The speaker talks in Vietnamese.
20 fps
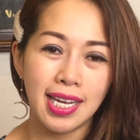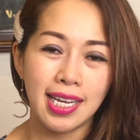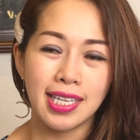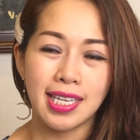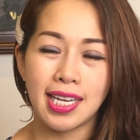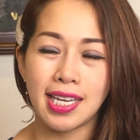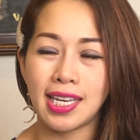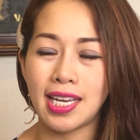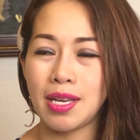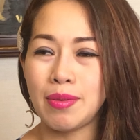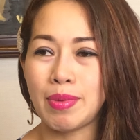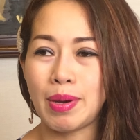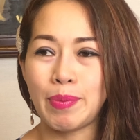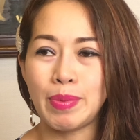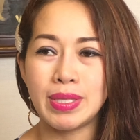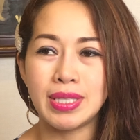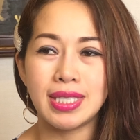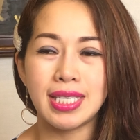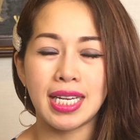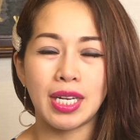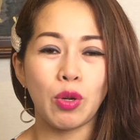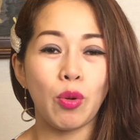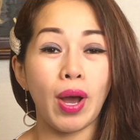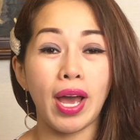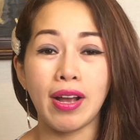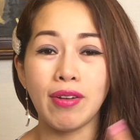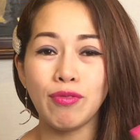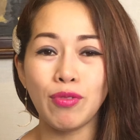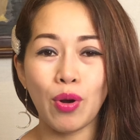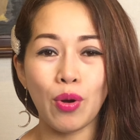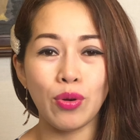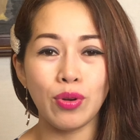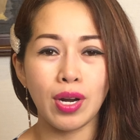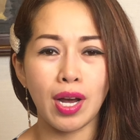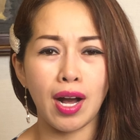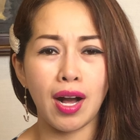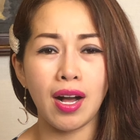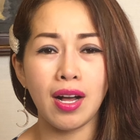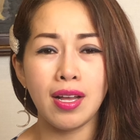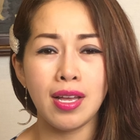thì khi mà mình xịt khoáng vô
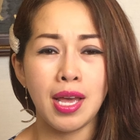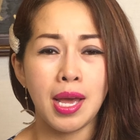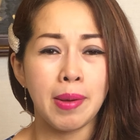nó